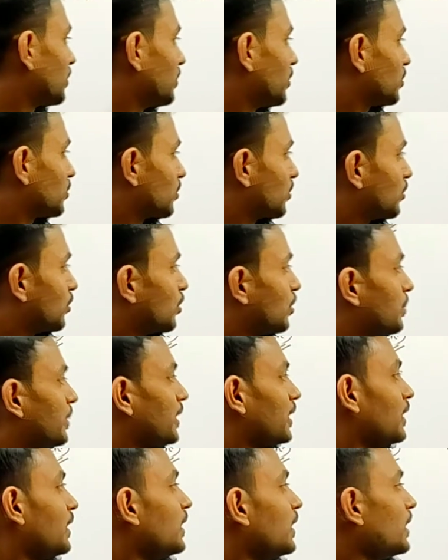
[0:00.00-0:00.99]
পরিবর্তন
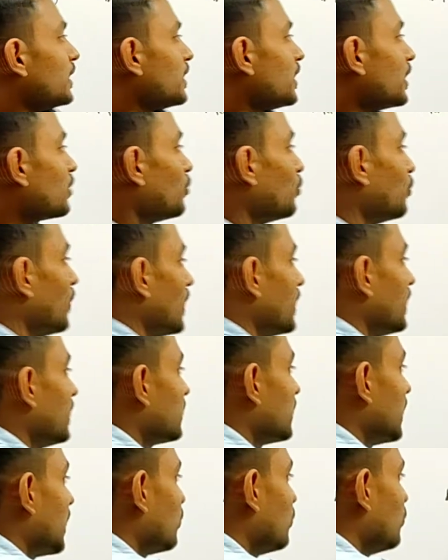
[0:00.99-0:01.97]
হবে ঠিক ওয়াই
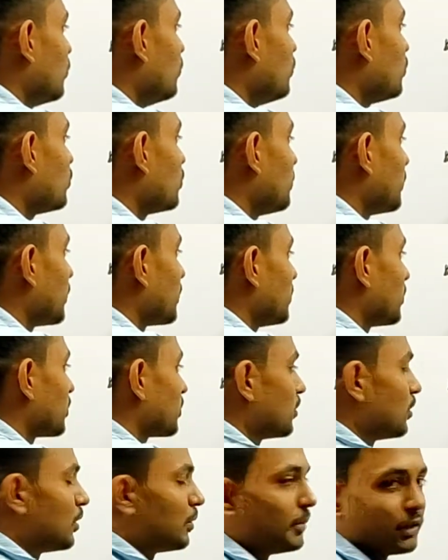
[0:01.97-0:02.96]
এর তার উল্টো
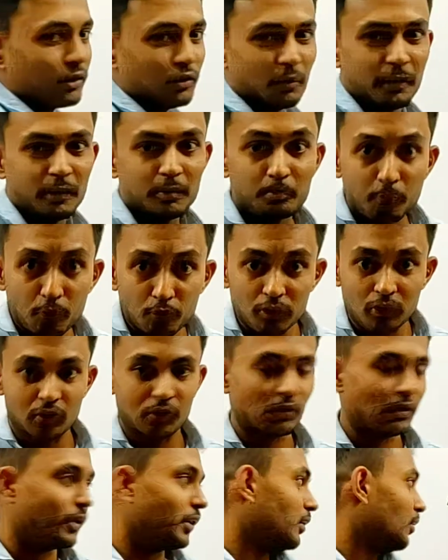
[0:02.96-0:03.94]
পরিবর্তন হবে তবে পূর্ণ
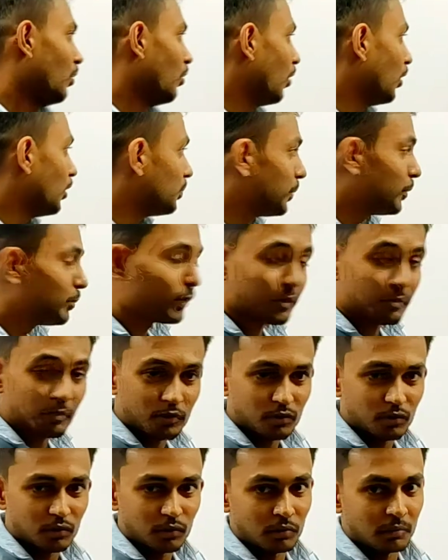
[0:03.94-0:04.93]
নয় অল্প
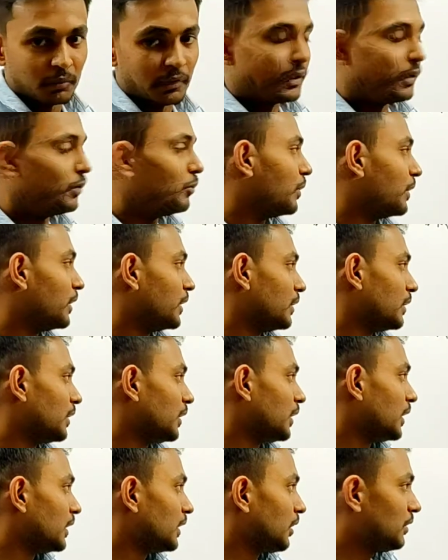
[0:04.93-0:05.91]
পরিবর্তন হবে ওয়াই এর
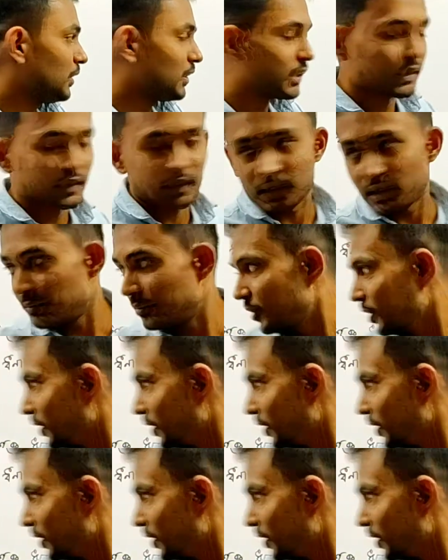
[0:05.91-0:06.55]
তাহলে সেটাকে